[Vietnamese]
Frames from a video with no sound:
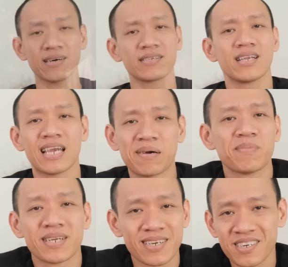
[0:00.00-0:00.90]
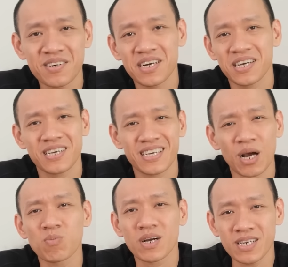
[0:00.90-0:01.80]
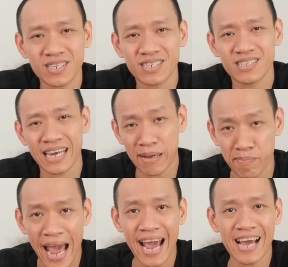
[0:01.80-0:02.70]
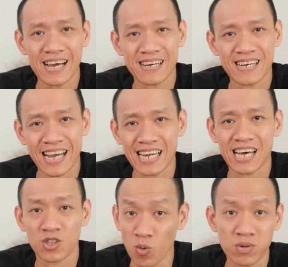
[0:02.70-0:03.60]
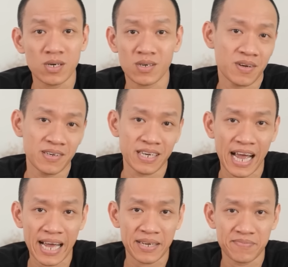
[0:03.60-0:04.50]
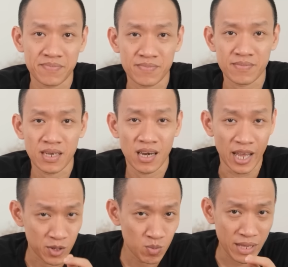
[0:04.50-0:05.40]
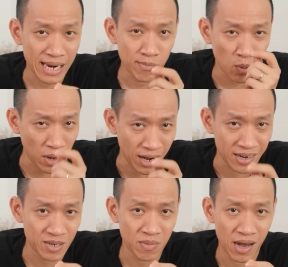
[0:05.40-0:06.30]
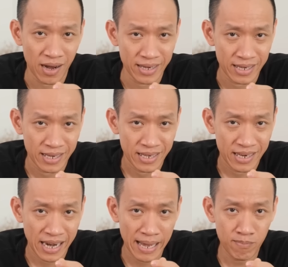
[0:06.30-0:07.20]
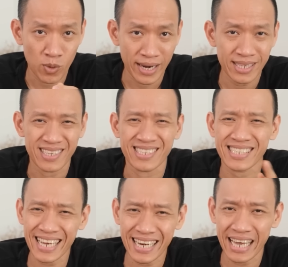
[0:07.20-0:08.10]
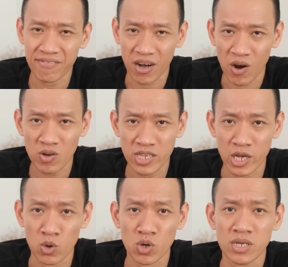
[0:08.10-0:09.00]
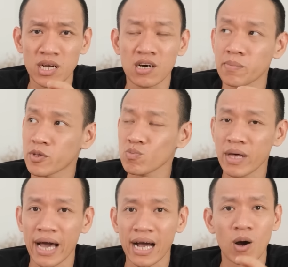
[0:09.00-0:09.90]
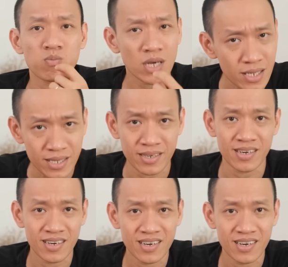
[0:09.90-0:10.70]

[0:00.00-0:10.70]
tự nhìn lại mình trước khi công kích, ném đá gây ra tổn thương cho người khác. Liệu chúng ta đã một lần trong đời ném một ánh nhìn xét nét và khó chịu cho những người mà chúng ta không thích chưa?